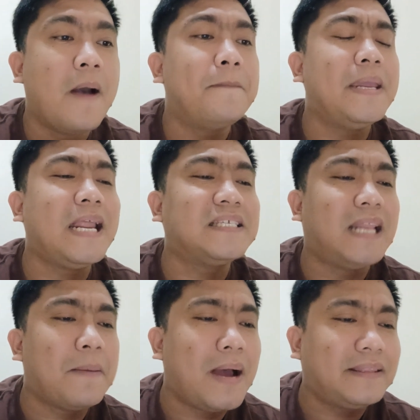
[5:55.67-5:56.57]

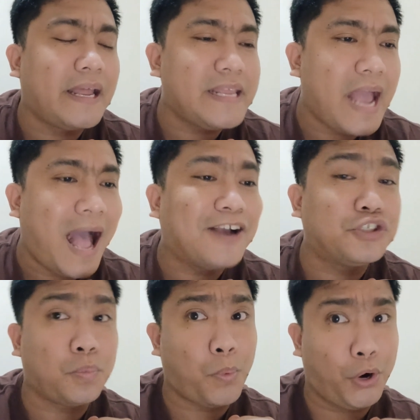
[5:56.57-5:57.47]
Pinasalamatan niya ang
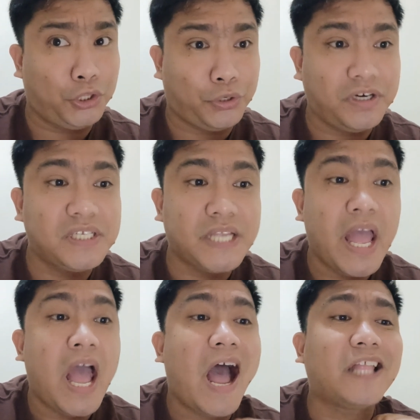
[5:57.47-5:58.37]
supporters
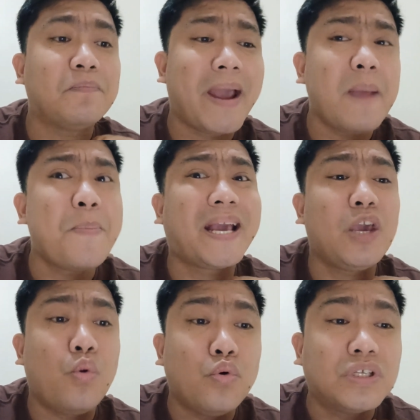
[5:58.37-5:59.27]
at may
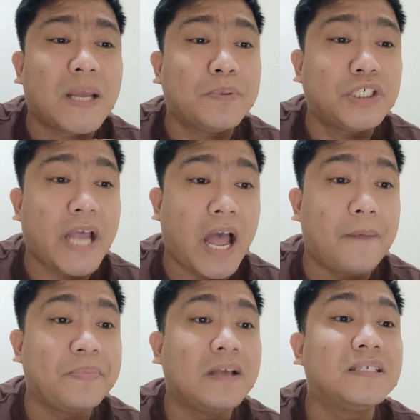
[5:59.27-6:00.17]
pakiusap
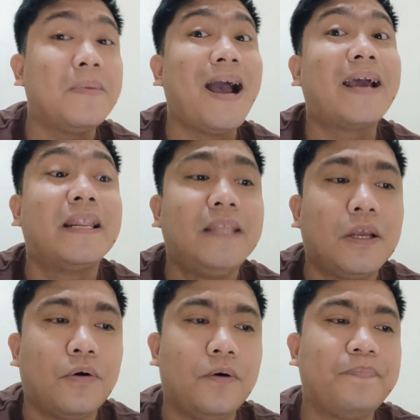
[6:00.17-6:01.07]
siya sa mga
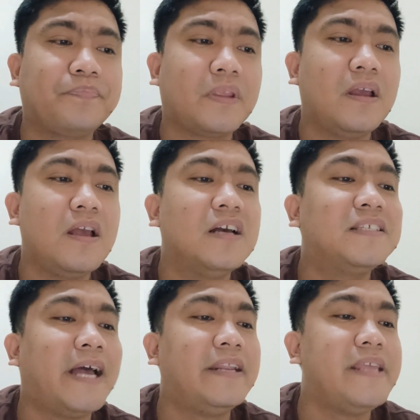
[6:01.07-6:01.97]
kritiko.
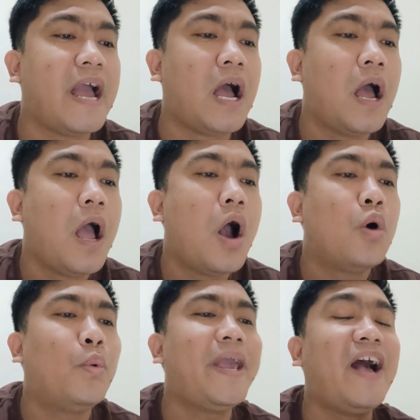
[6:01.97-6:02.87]
Saan niya,
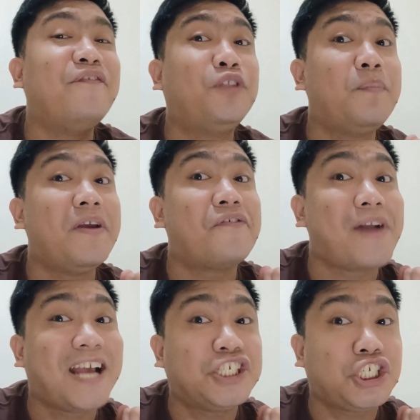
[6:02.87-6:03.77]
we have to be
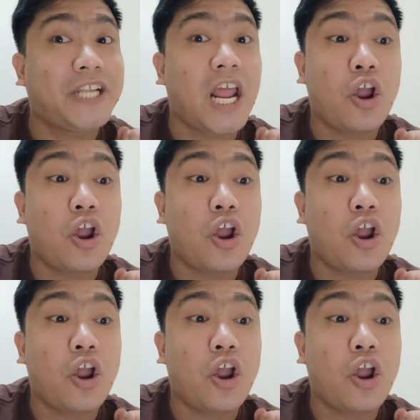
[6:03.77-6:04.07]
rational